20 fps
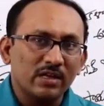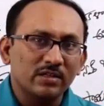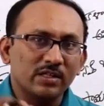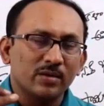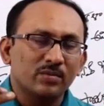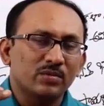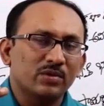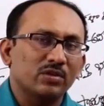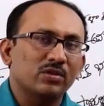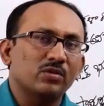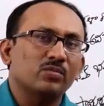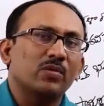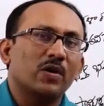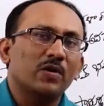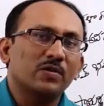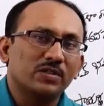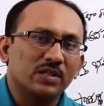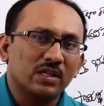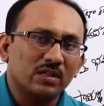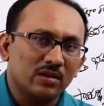ఏం చెప్తున్నాం
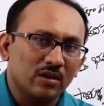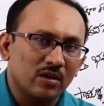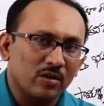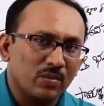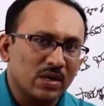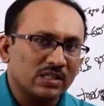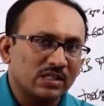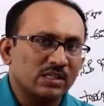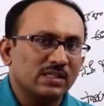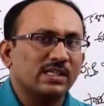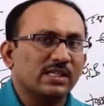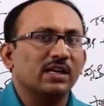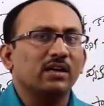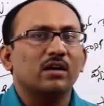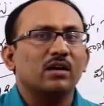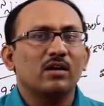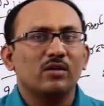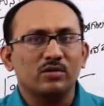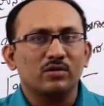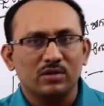భవిష్యత్తులో మంచి
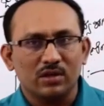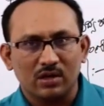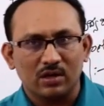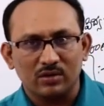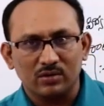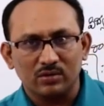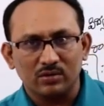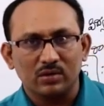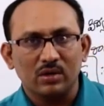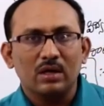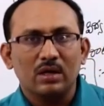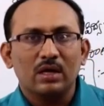సింగర్ అవుతాడు